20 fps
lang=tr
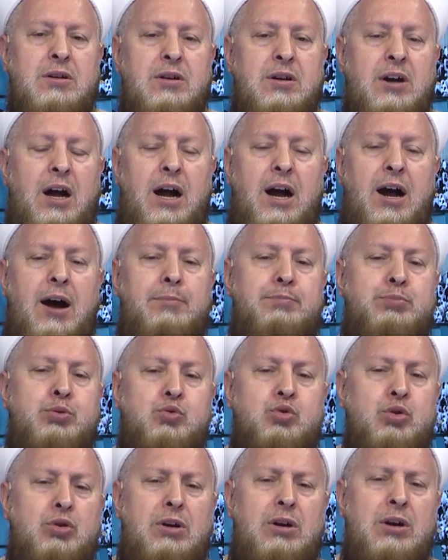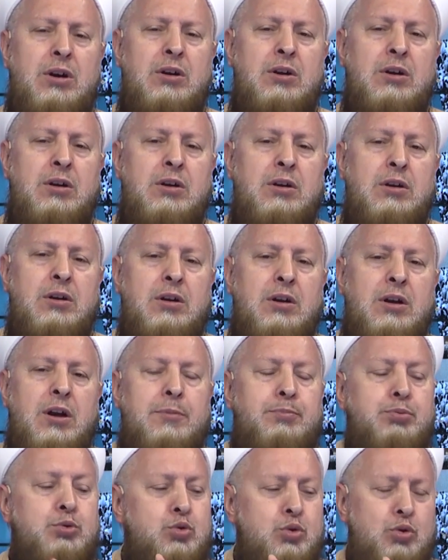Ha putu
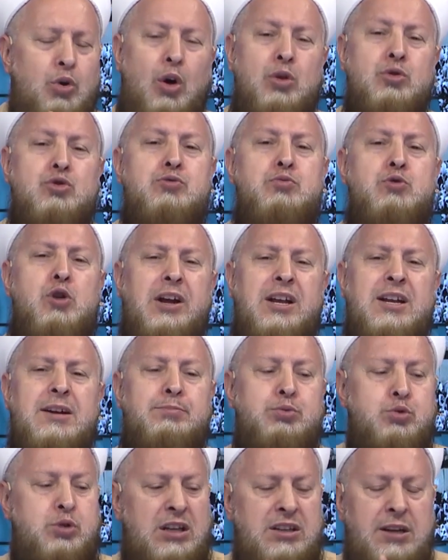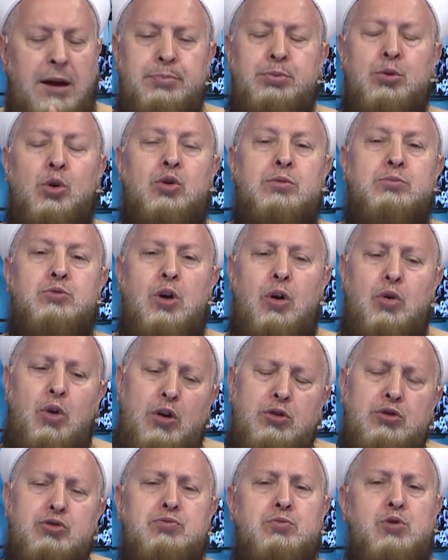e putu konuşmuyor ki. Puta tapıyorum diyor,
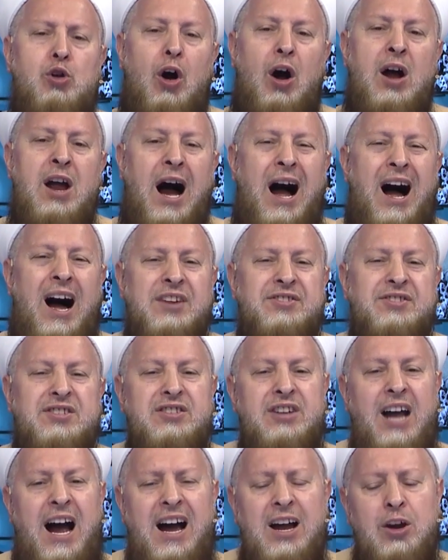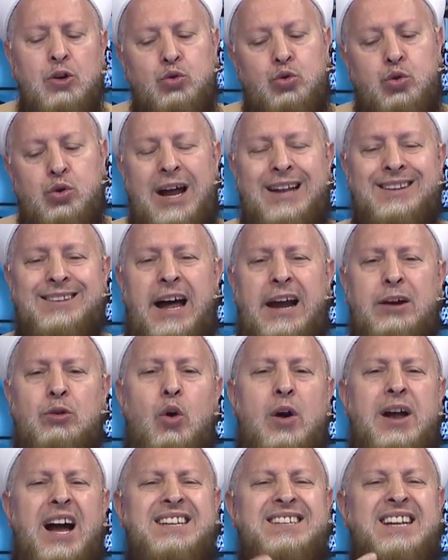konuşmuyor. Aslında kurallar
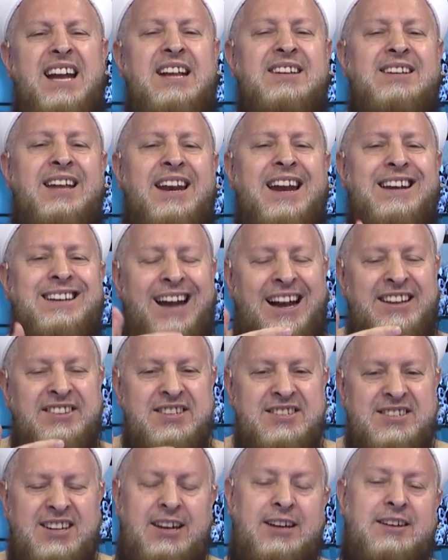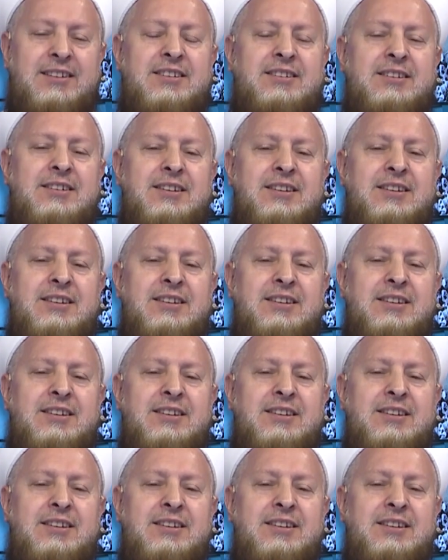koyan gene kendisi.